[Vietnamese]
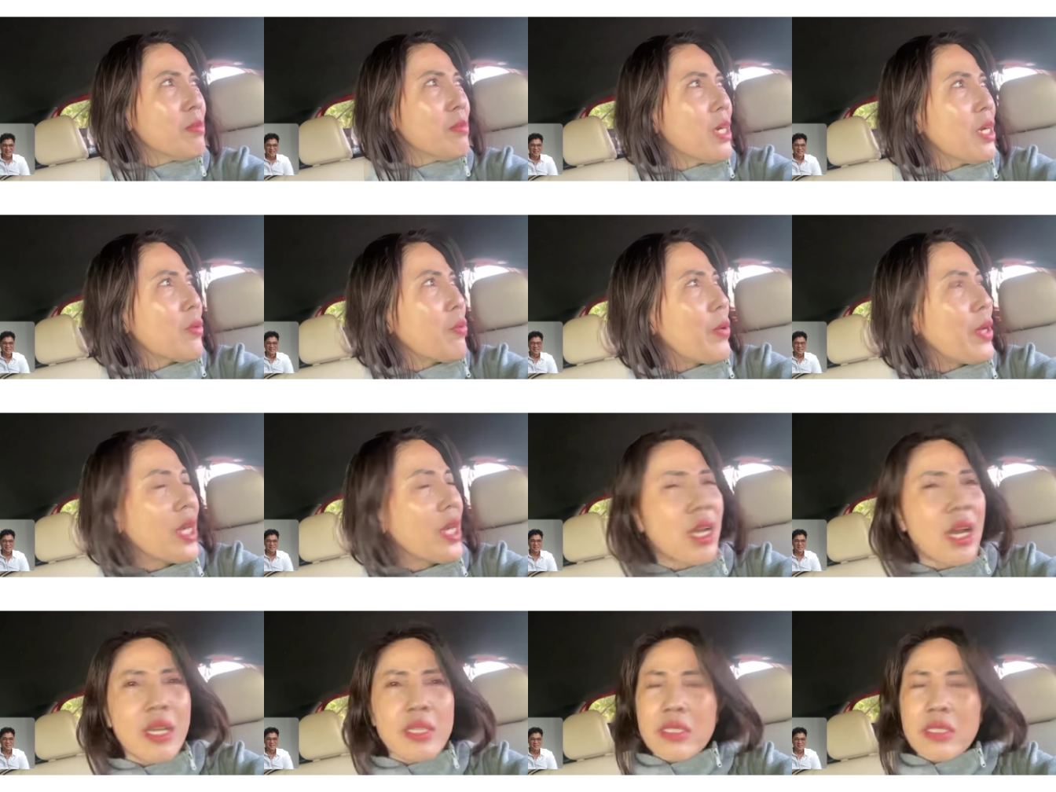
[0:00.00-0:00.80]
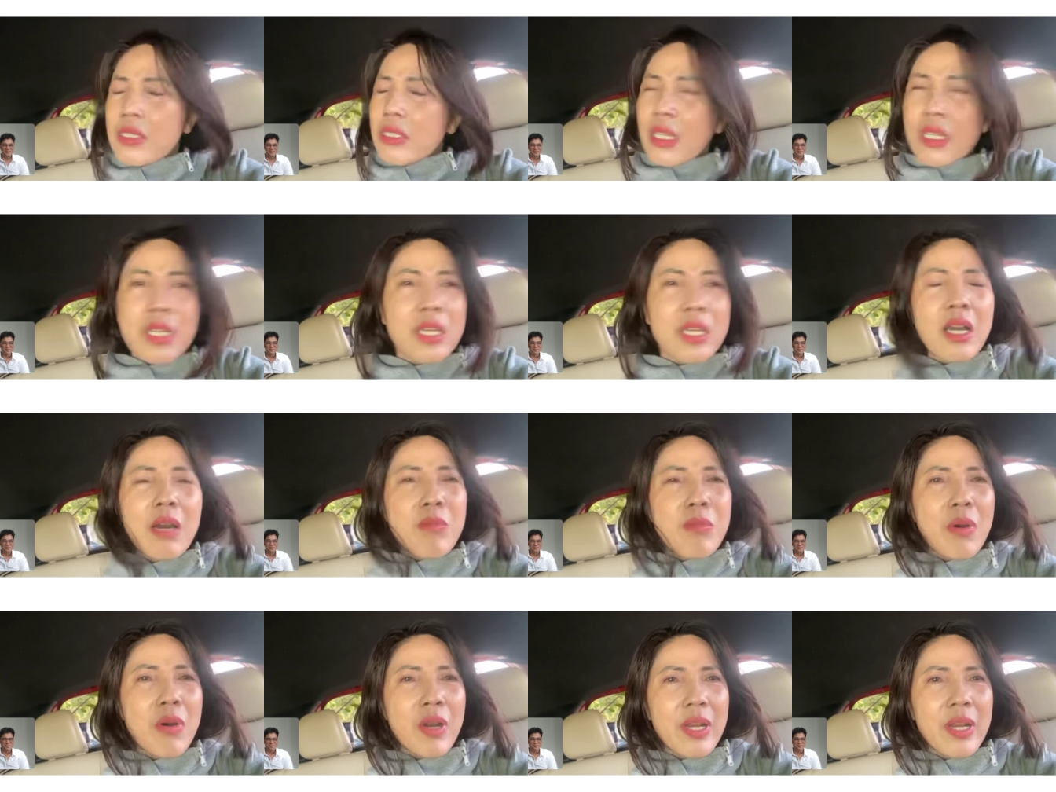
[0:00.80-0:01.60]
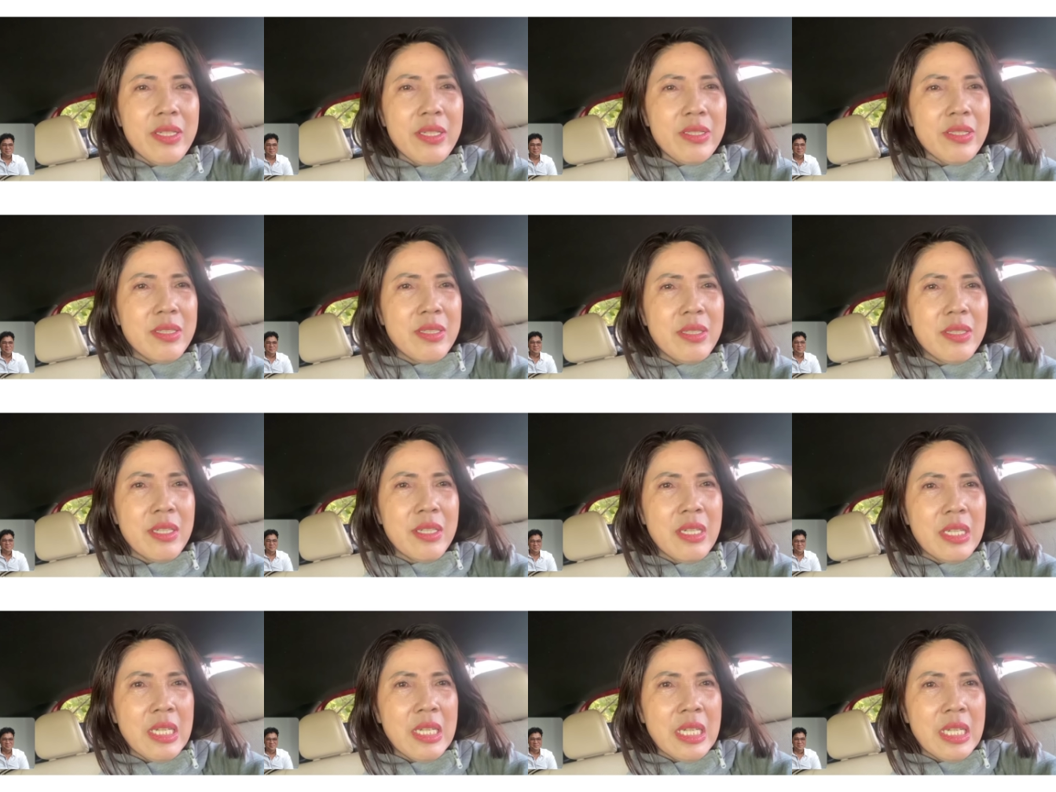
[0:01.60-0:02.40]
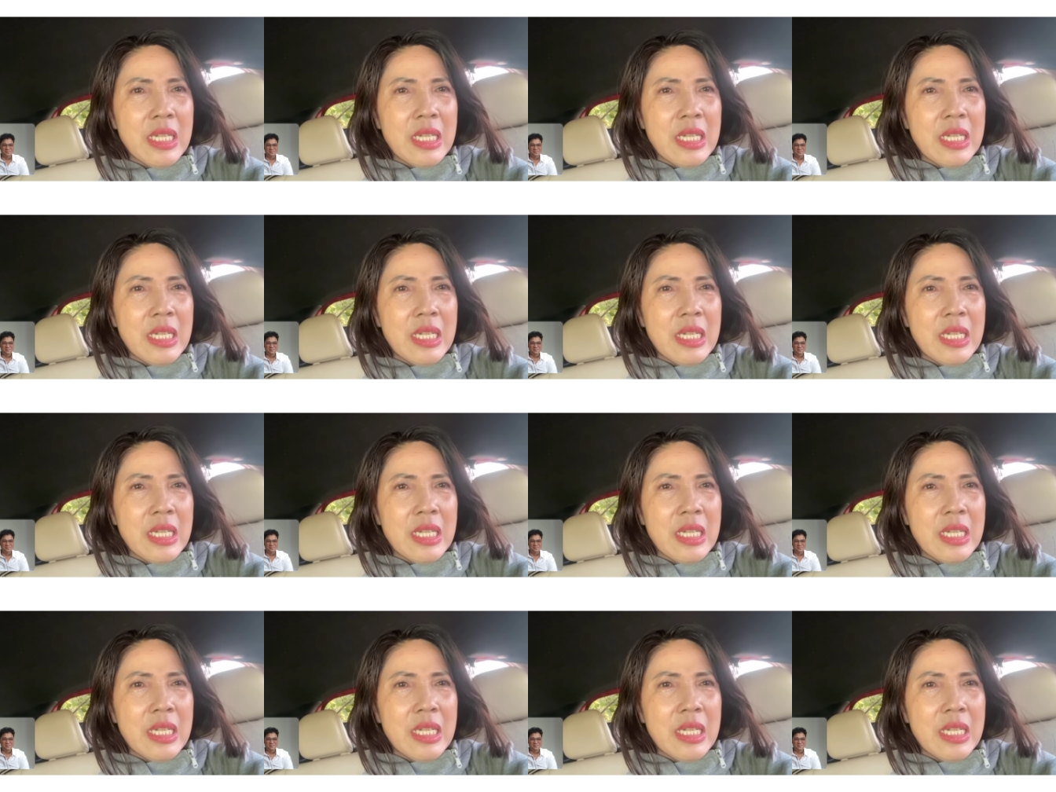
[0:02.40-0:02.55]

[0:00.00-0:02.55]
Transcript: như người quen nhất định không nói ừ.